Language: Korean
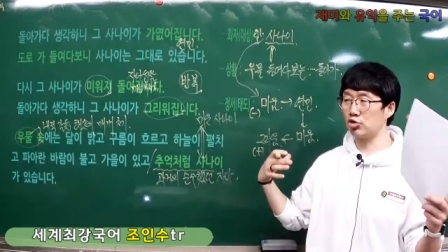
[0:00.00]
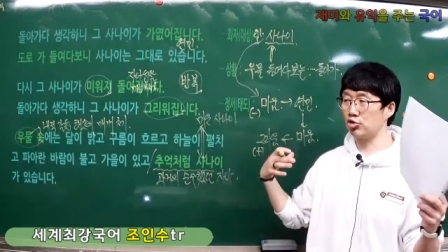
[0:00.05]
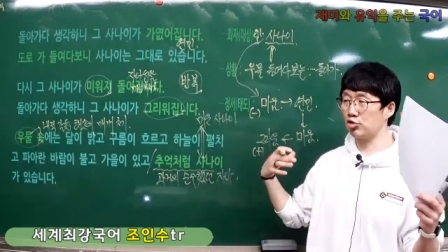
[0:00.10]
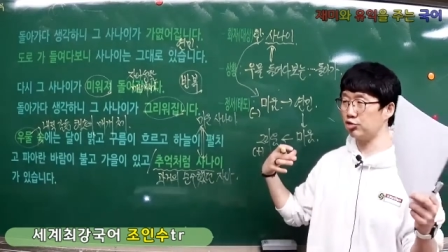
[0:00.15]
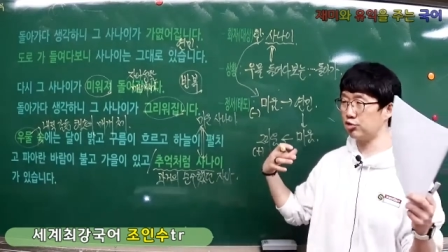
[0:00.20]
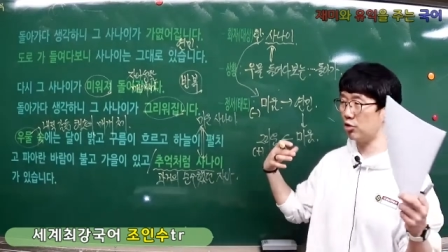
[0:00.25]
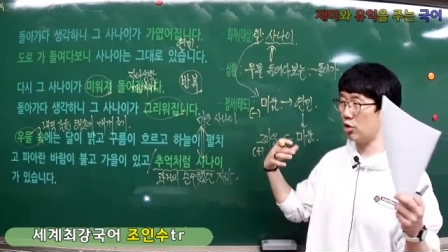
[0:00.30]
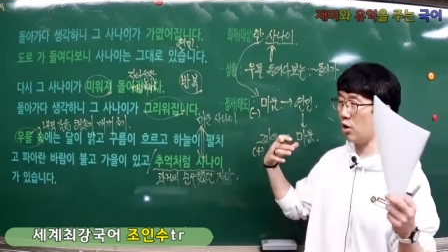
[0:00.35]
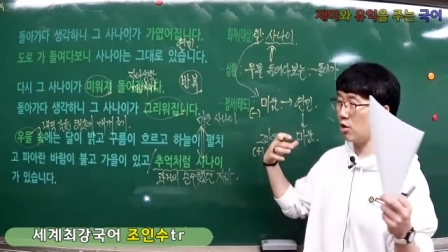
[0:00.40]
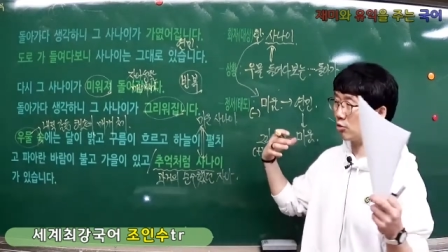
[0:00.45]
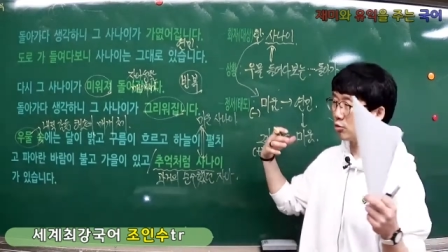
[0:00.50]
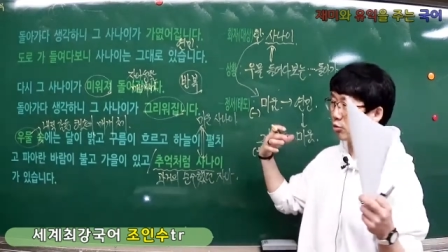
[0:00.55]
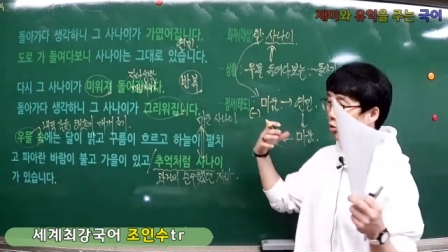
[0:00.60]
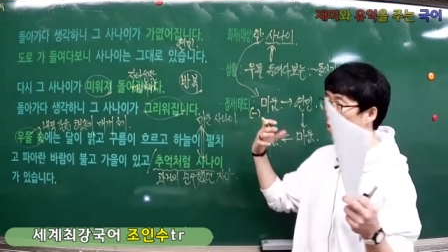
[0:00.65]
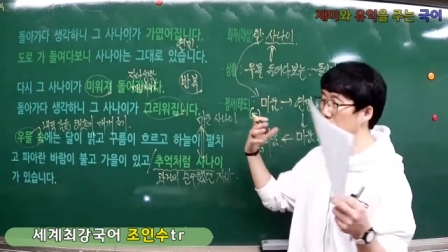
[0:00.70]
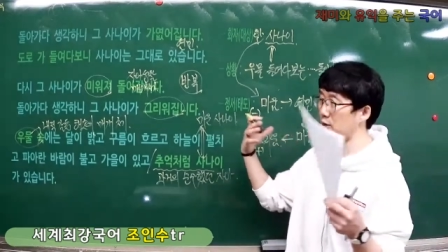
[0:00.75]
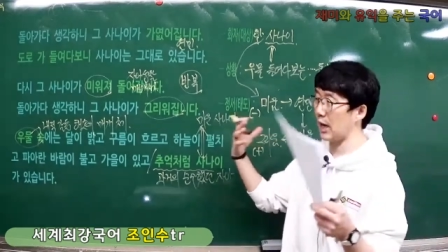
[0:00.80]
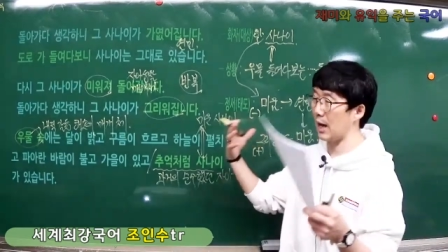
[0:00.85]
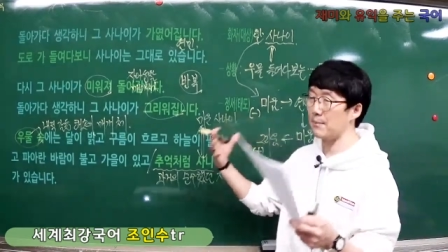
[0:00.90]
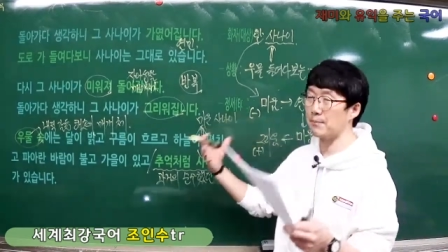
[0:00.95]

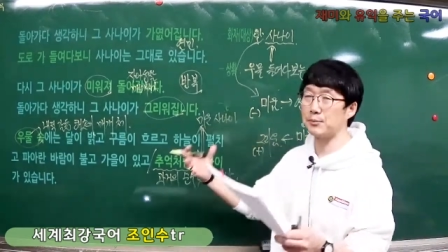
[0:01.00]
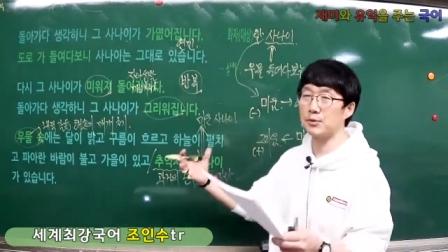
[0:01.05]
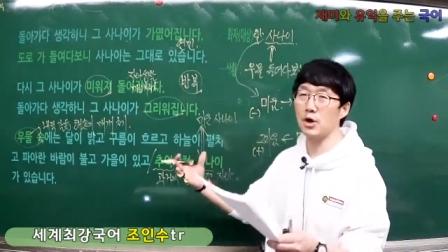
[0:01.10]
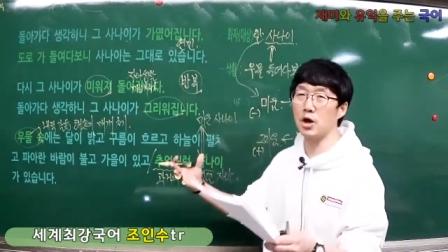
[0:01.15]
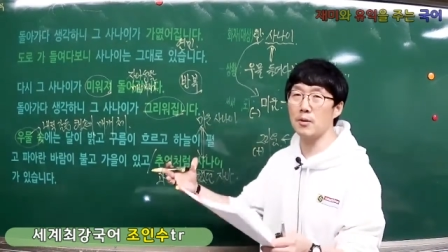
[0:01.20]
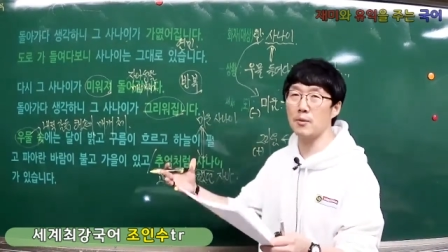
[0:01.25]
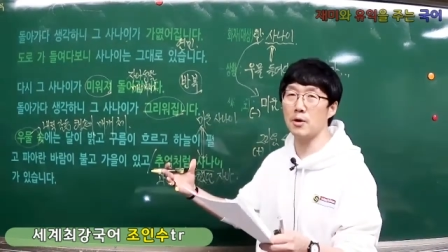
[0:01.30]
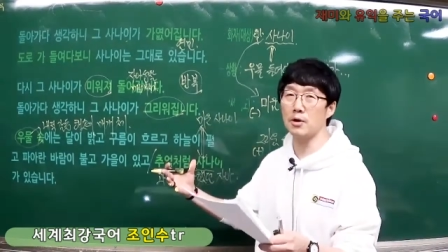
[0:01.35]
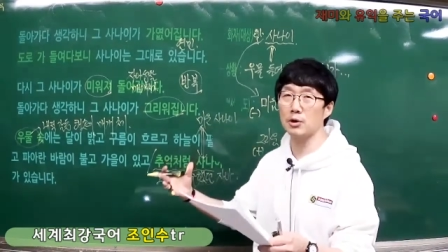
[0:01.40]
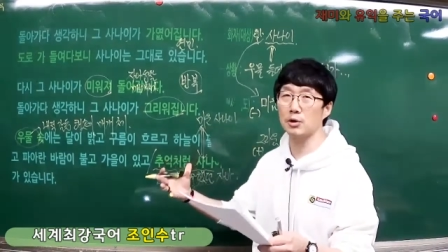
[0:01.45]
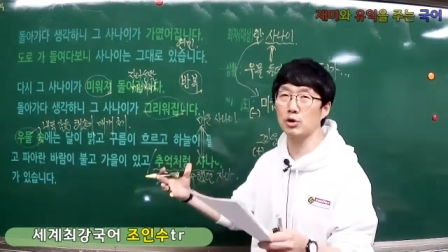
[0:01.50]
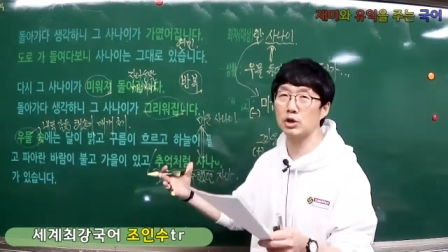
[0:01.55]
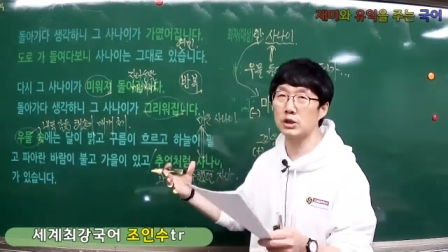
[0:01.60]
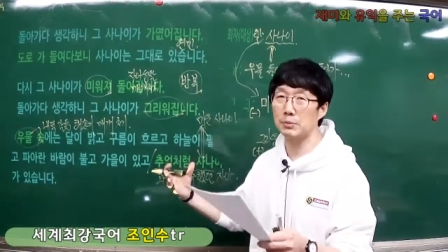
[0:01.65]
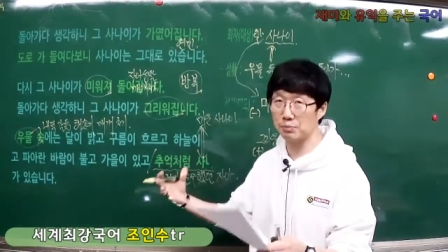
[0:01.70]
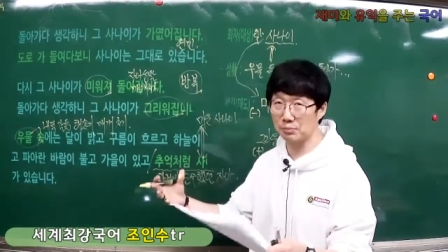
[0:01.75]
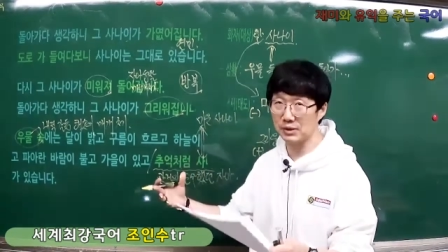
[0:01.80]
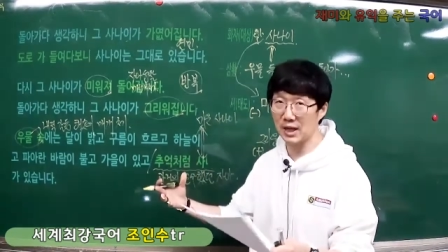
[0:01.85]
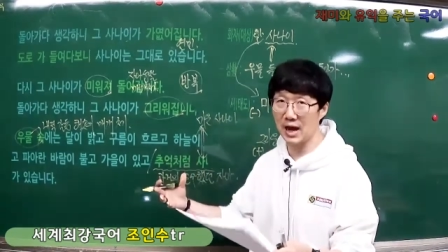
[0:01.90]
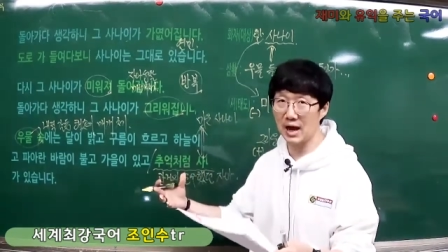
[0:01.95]
추억으로 남겨버리고
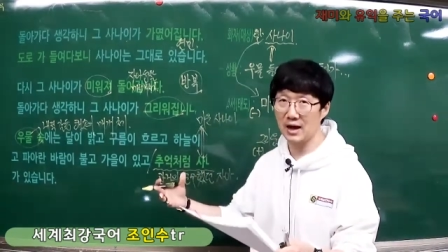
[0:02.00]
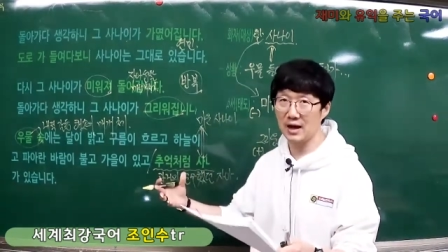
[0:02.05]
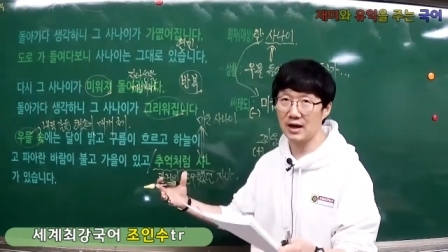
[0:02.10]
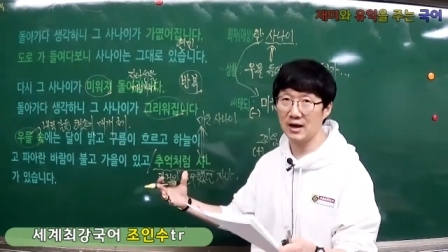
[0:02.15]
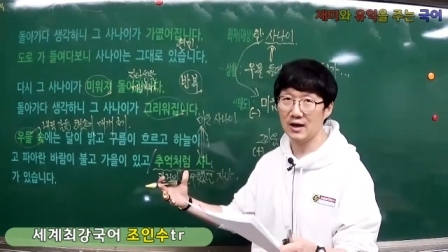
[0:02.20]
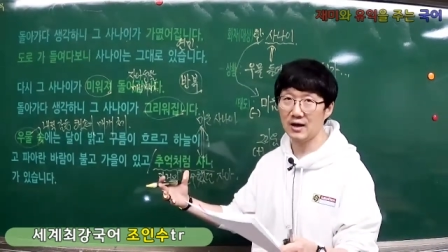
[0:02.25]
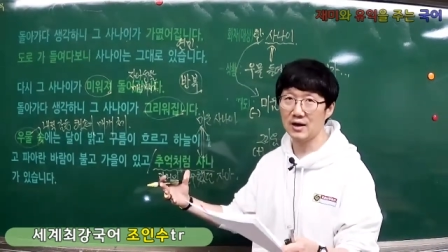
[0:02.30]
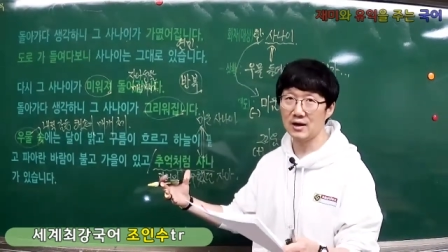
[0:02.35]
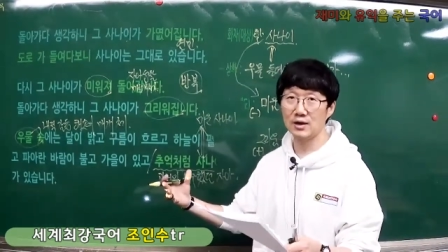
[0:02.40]
싶다